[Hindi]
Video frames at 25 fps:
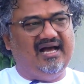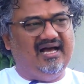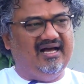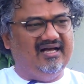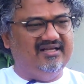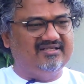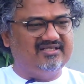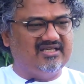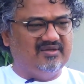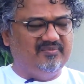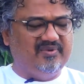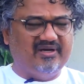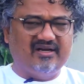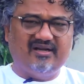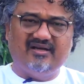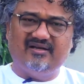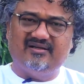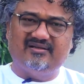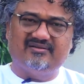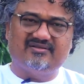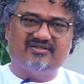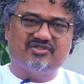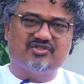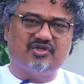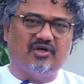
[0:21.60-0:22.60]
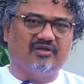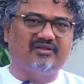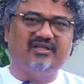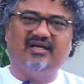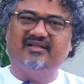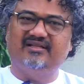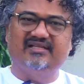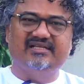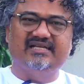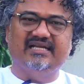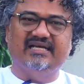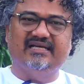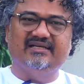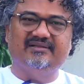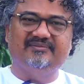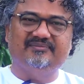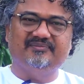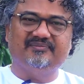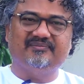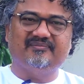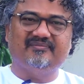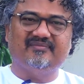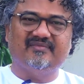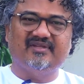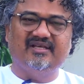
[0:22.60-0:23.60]
आज हमारा चौथा दिन है
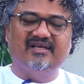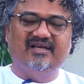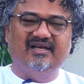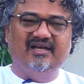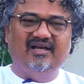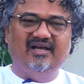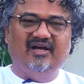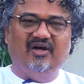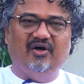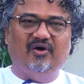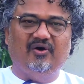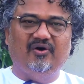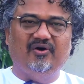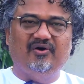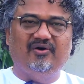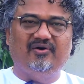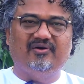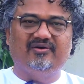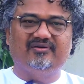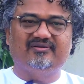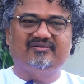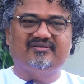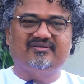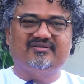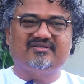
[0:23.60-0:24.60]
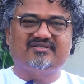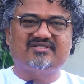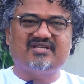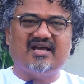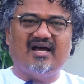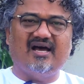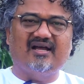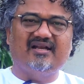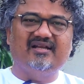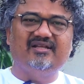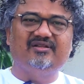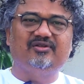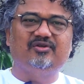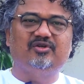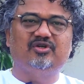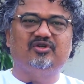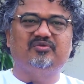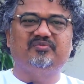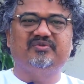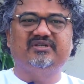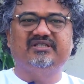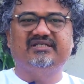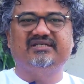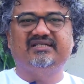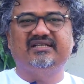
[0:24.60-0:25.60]
और चार ही
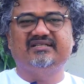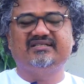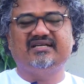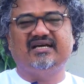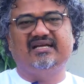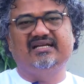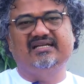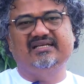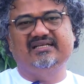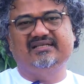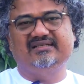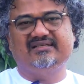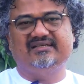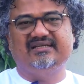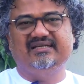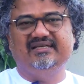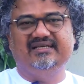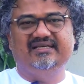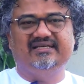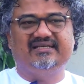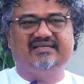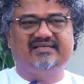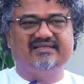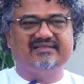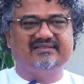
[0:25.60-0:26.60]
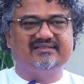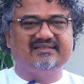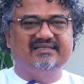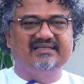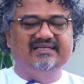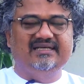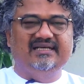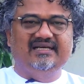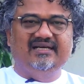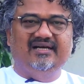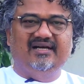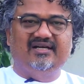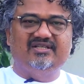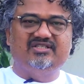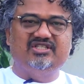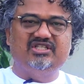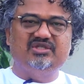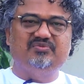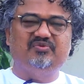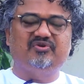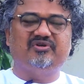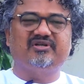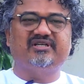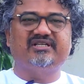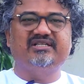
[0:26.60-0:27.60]
दिनों में न जाने एक
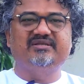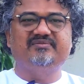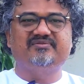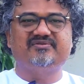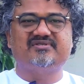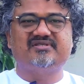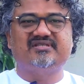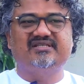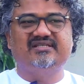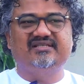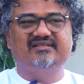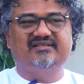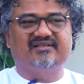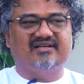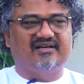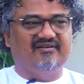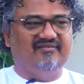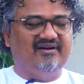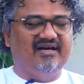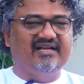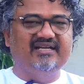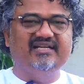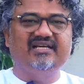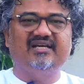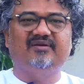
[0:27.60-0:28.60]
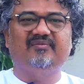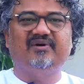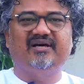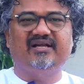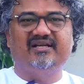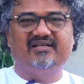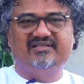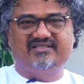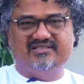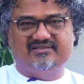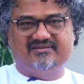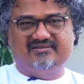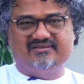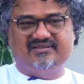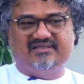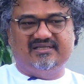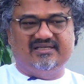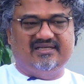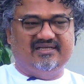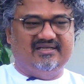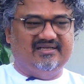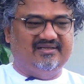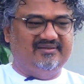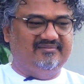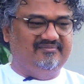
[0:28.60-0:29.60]
अजीब व गरीब सी रवानी हमारे ज,
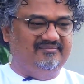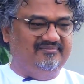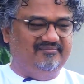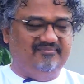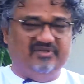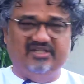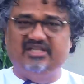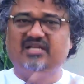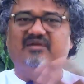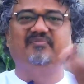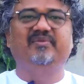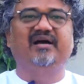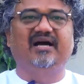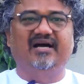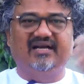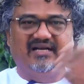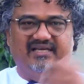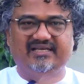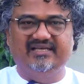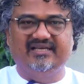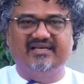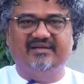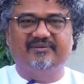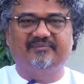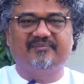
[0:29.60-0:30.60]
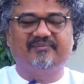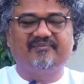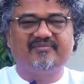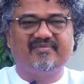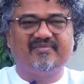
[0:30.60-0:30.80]
आ, बदन में आ गई है